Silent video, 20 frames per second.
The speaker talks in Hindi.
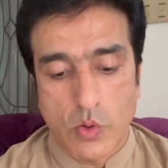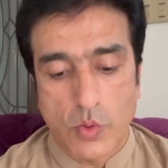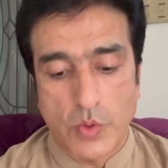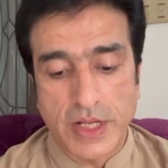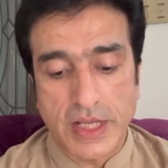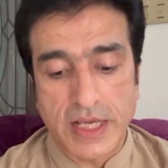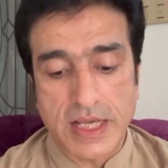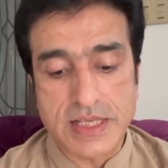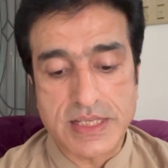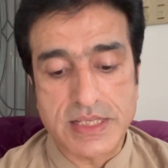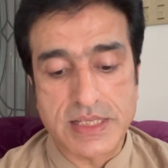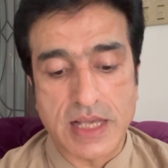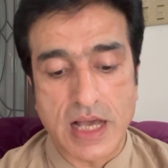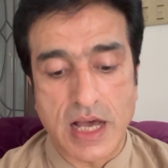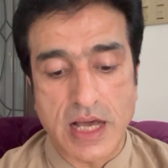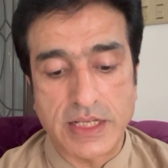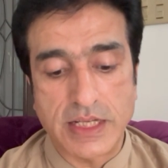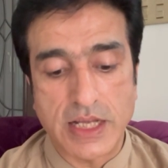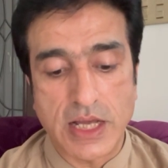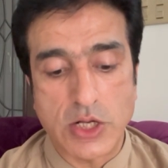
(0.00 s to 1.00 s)
उन्होंने कहा
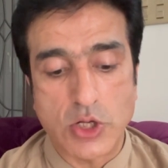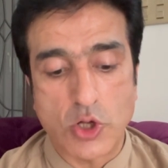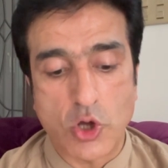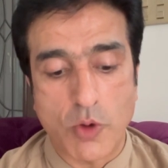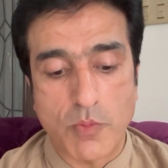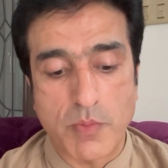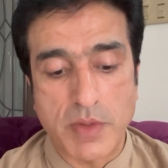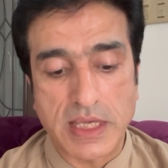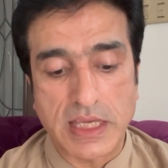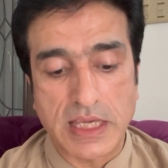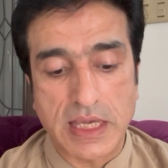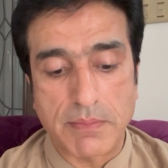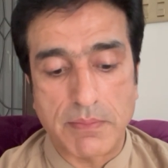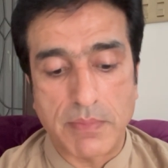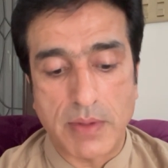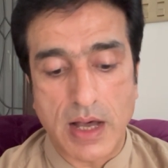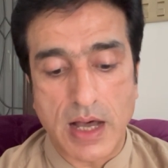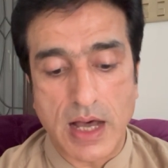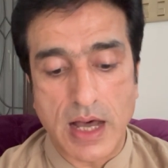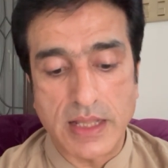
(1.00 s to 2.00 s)
सानिया नौ मई के
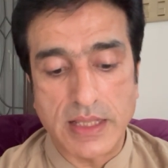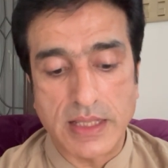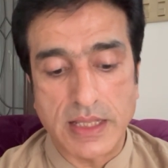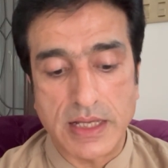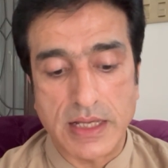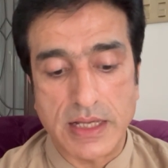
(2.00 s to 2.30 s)
बाद